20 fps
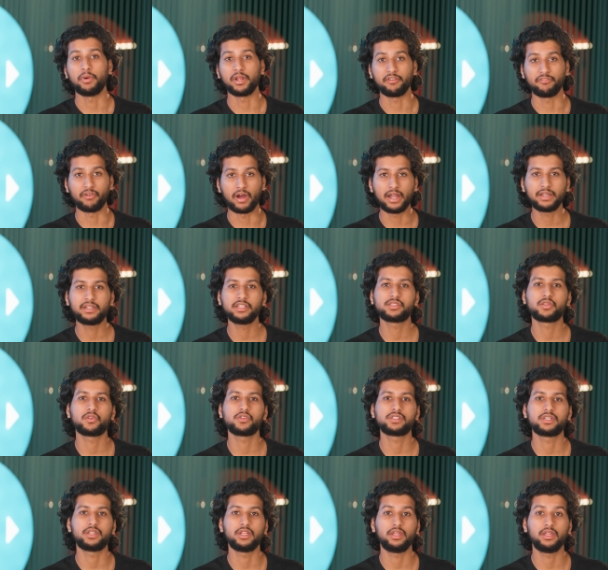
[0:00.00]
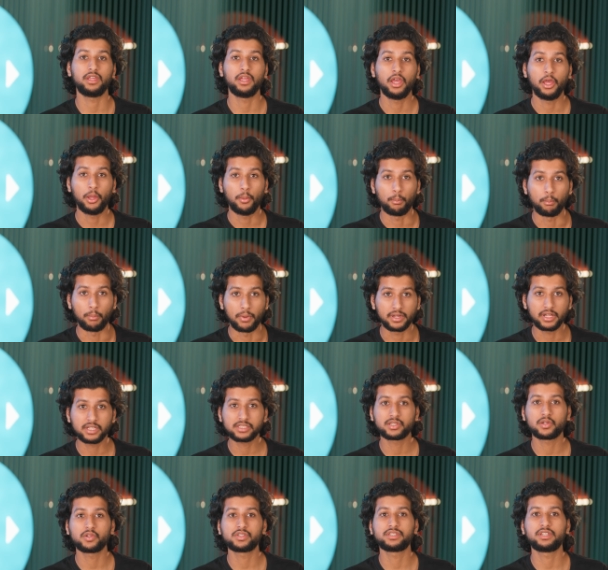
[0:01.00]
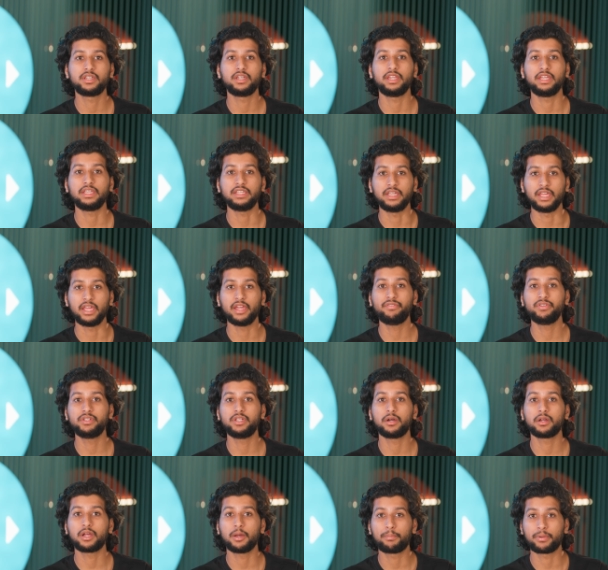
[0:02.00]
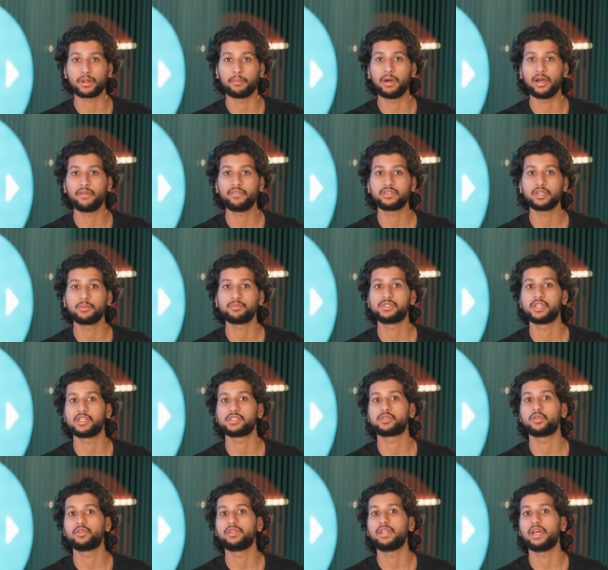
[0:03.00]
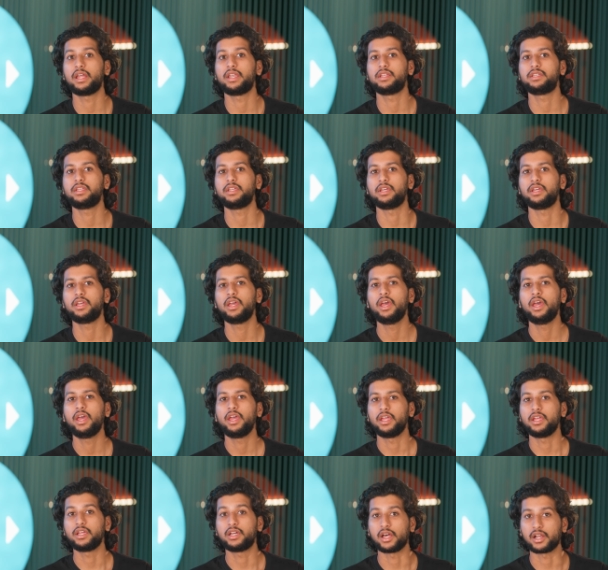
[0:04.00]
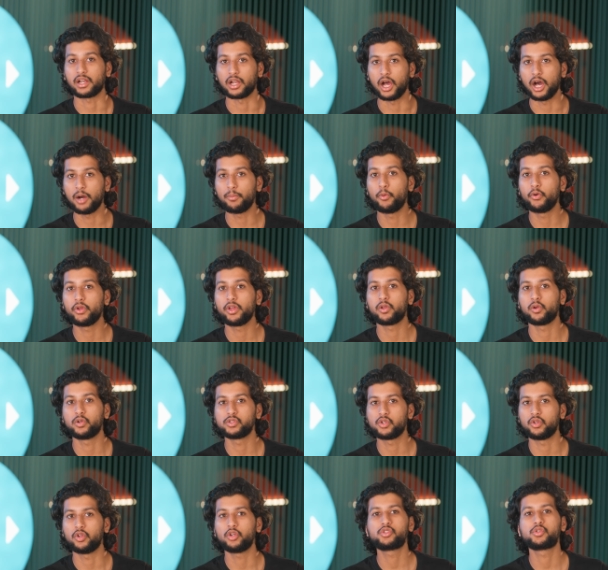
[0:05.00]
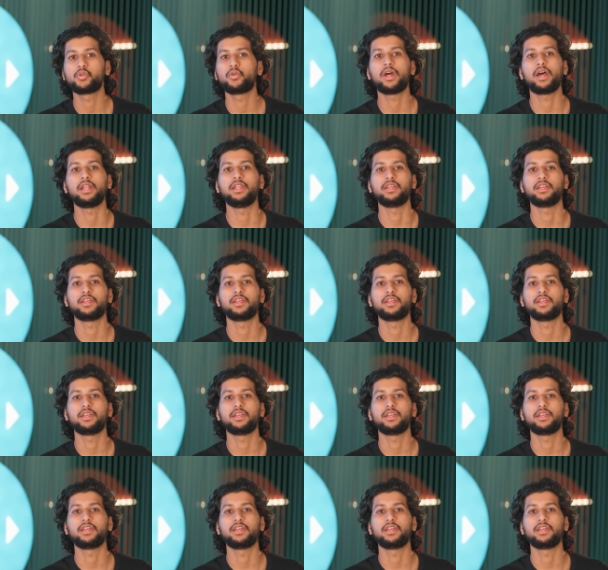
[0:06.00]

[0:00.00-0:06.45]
మరి వాటి సృష్టి మన సృష్టిని ఏ విధంగా ప్రభావితం చేస్తుంది అనేది ఇంకా రాబోయే రోజుల్లో చూడాలి